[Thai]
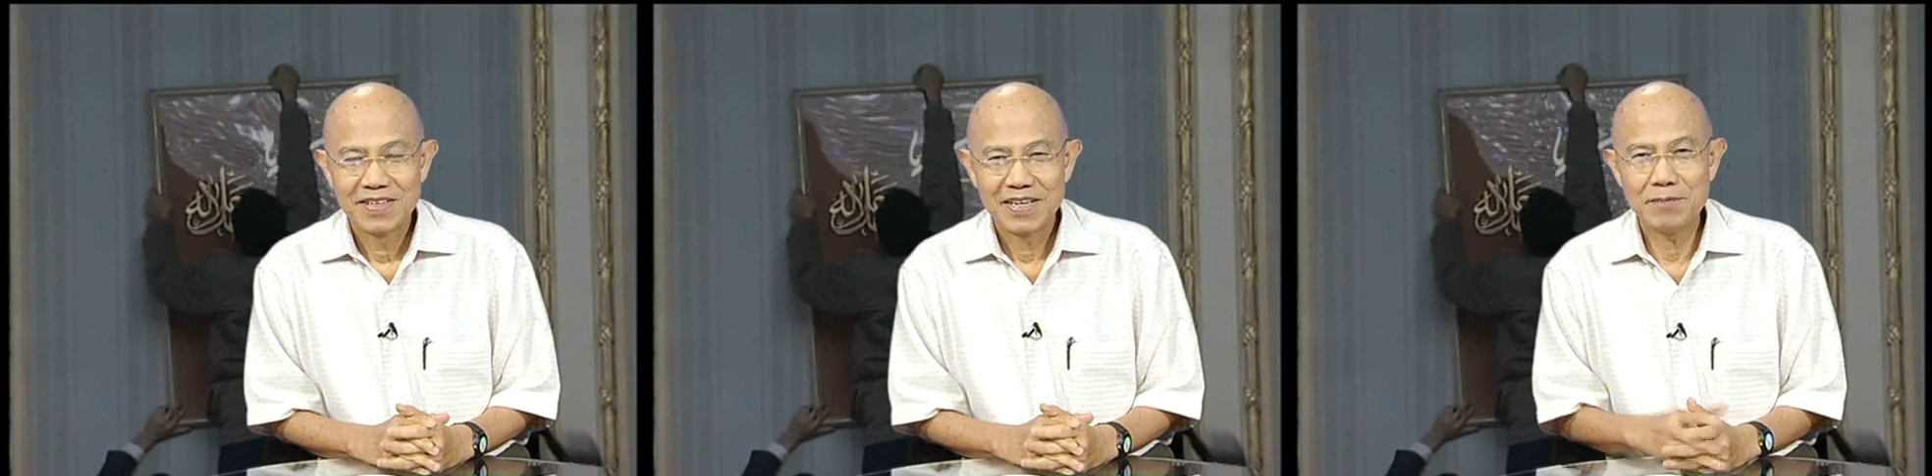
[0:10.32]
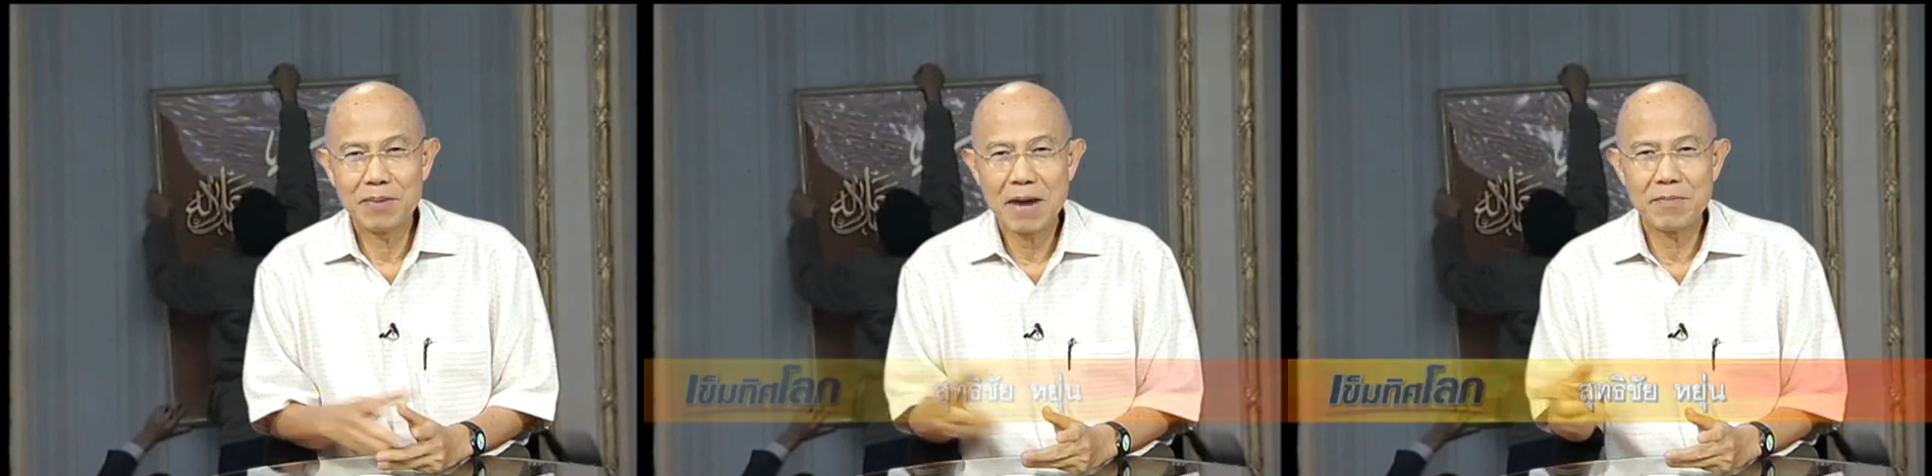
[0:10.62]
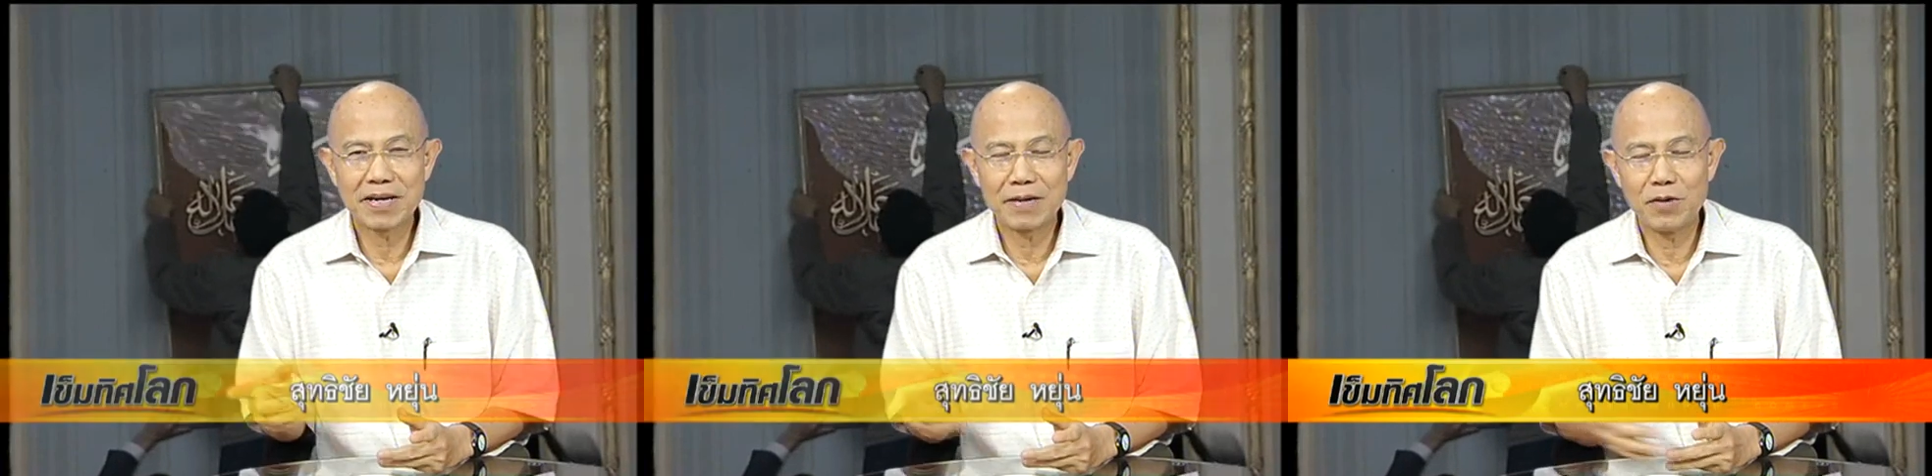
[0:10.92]
เห็นภาพ
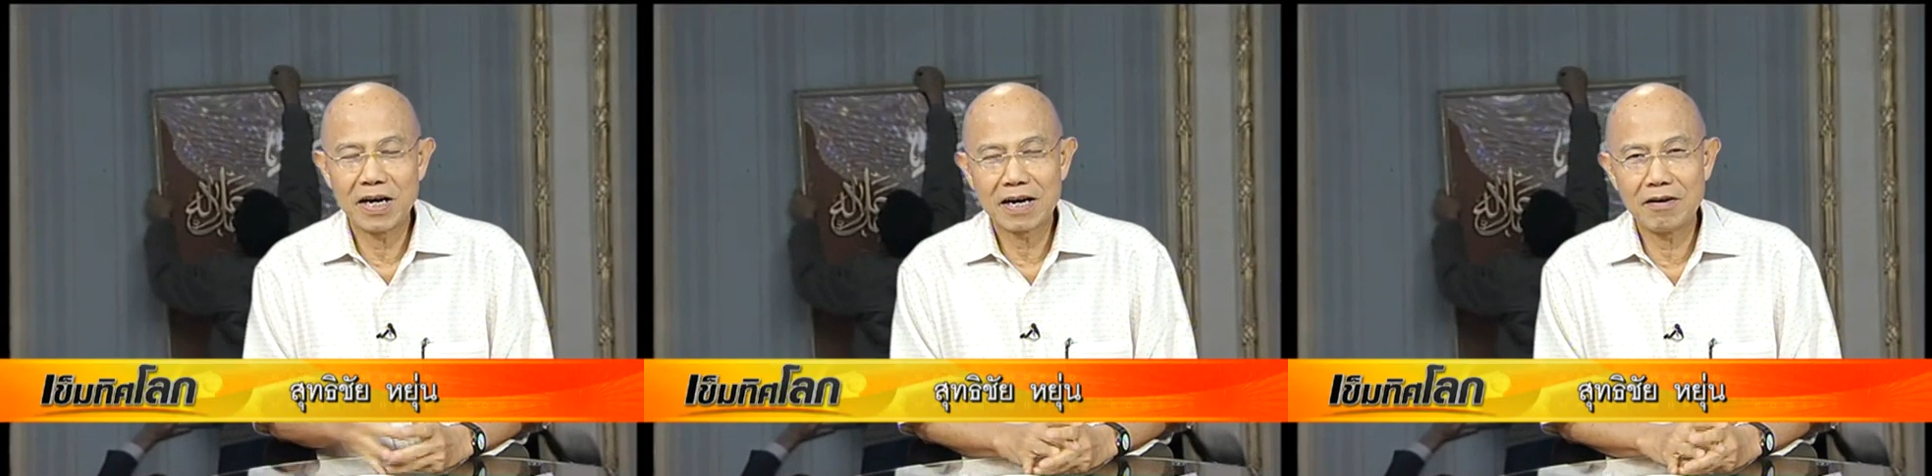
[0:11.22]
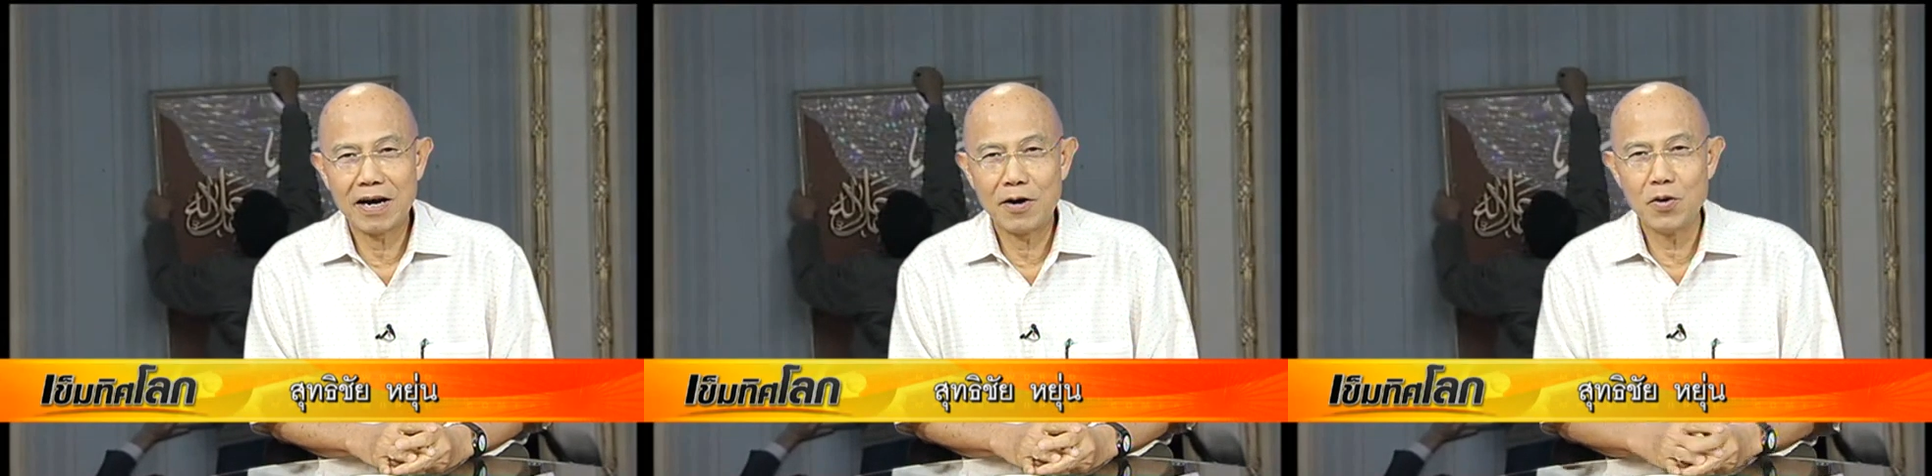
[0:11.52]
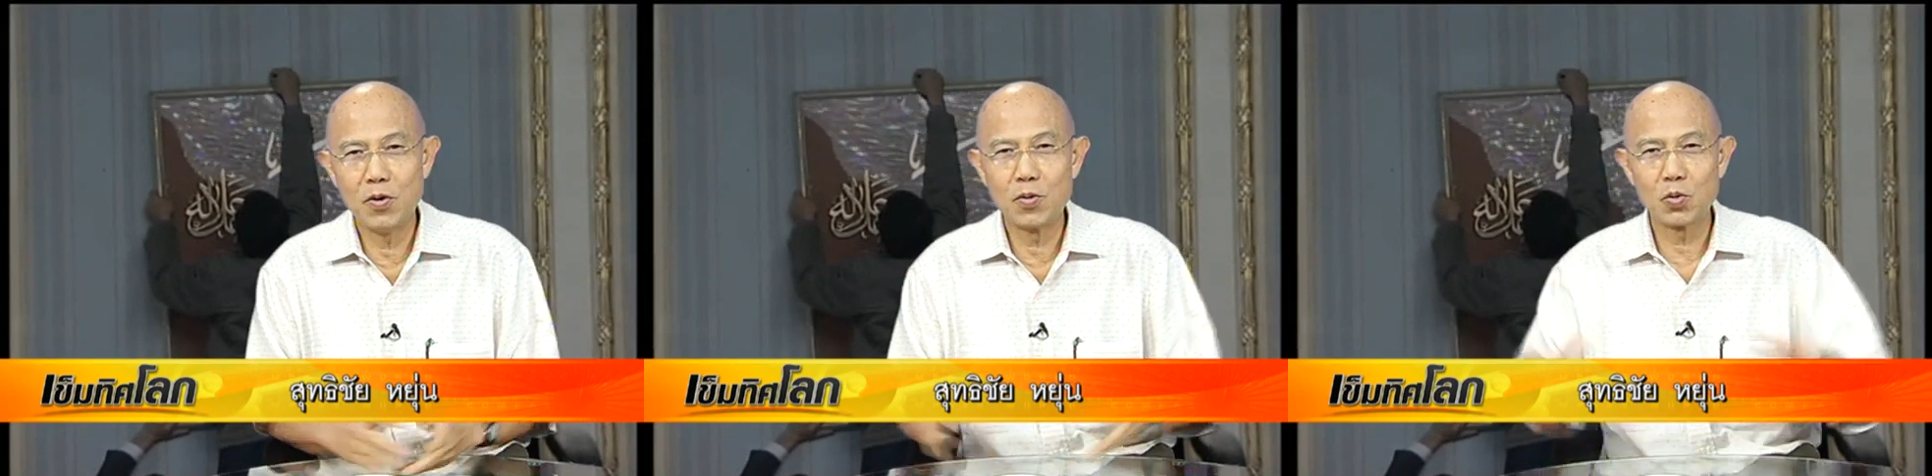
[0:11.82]
ไหมครับว่าเขาเอา
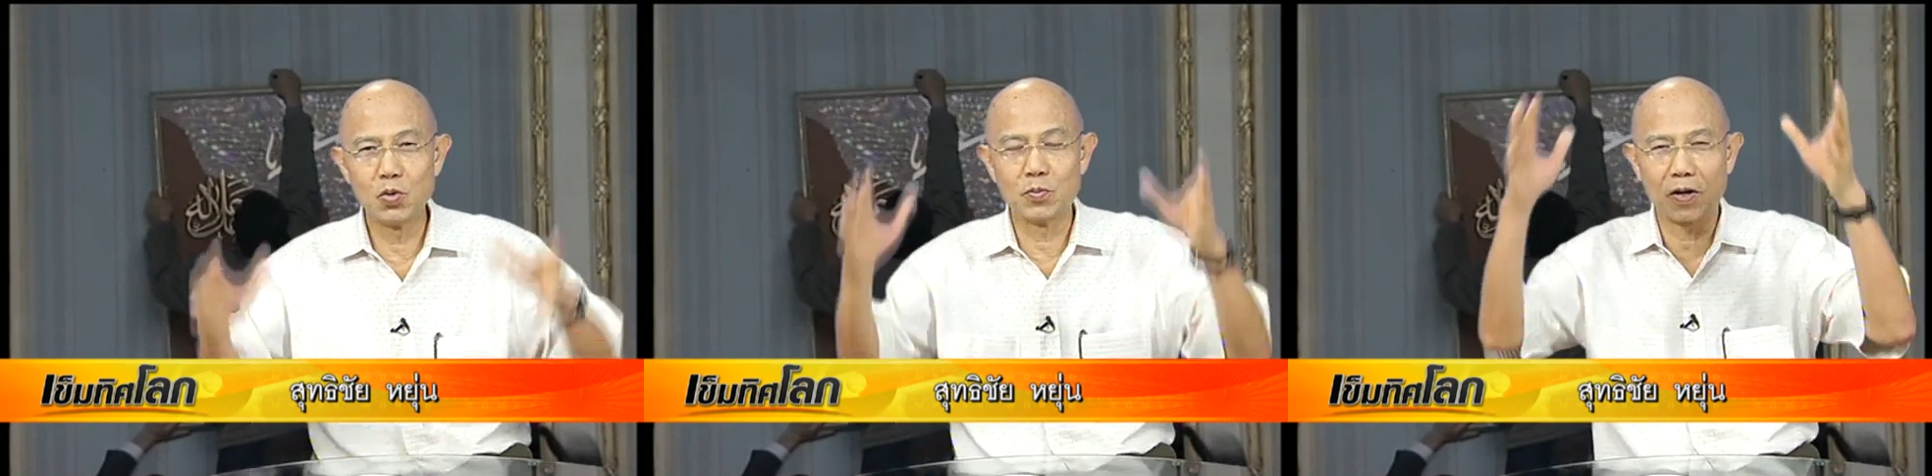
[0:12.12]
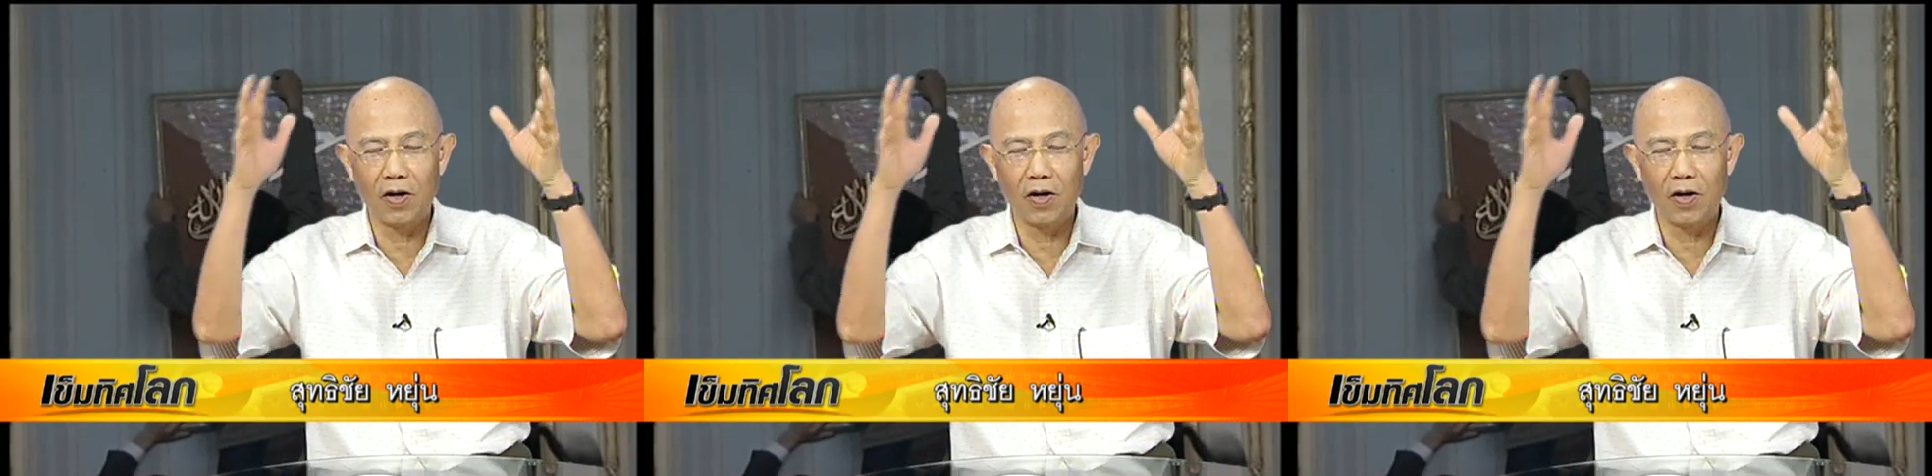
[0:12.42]
รูป